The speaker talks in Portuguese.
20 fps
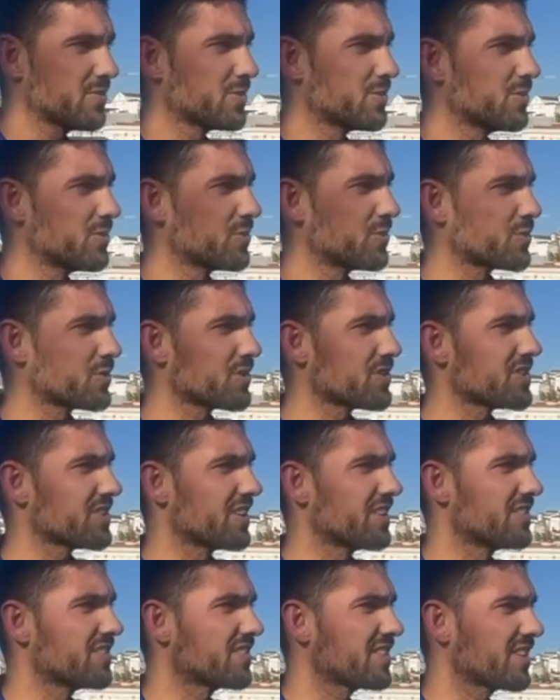com, com os
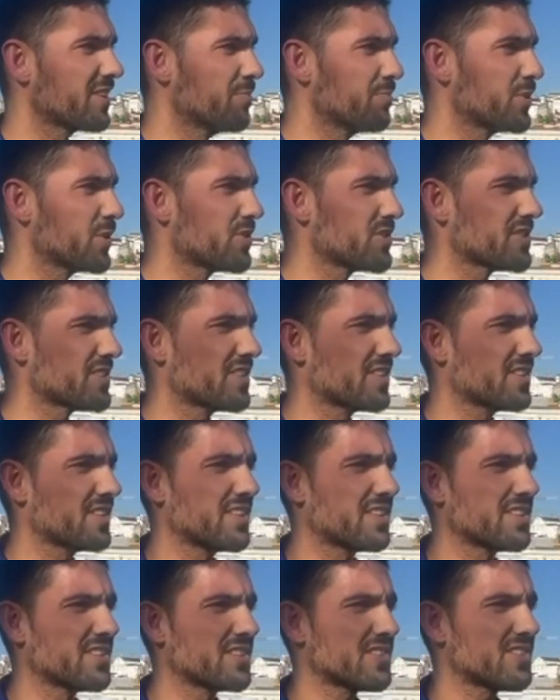restantes campeões da,
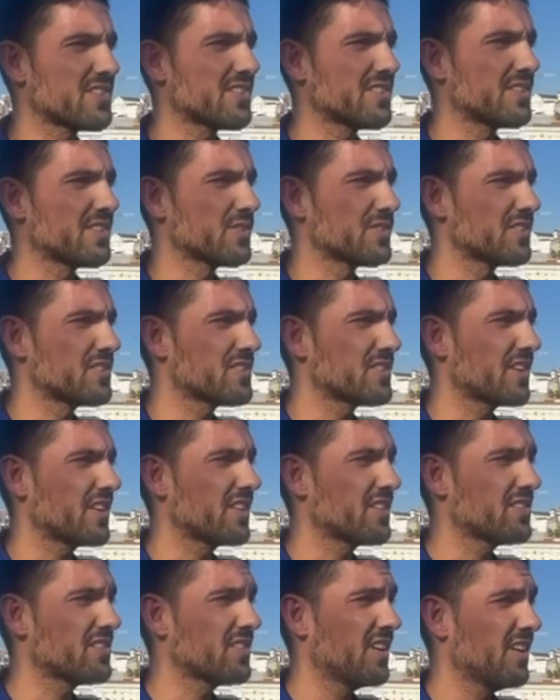das, das outras
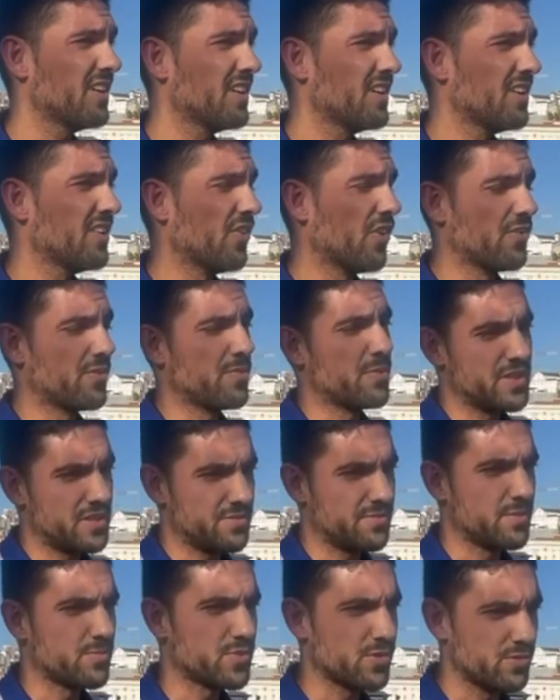séries, obviamente
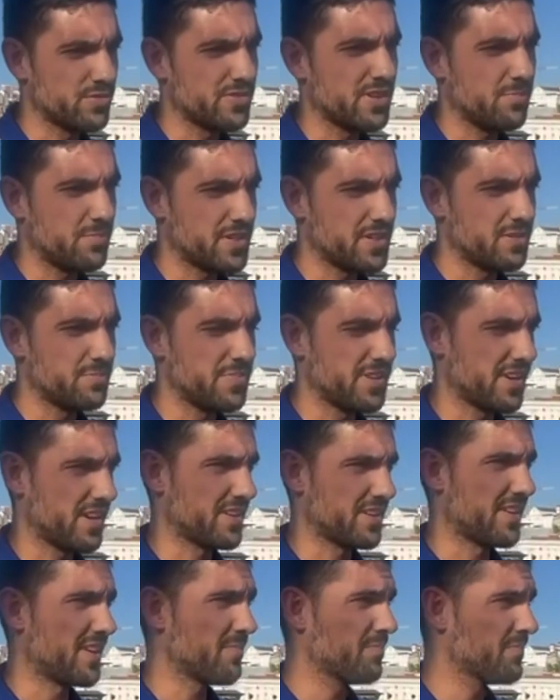que vamos lutar para, para
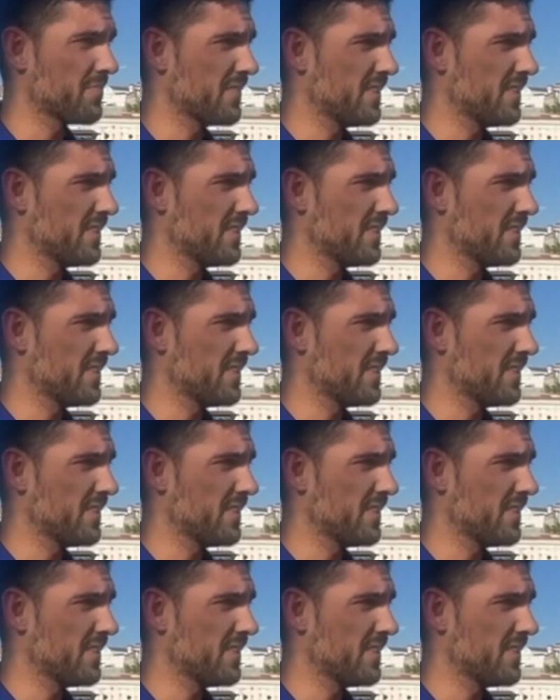ganhar.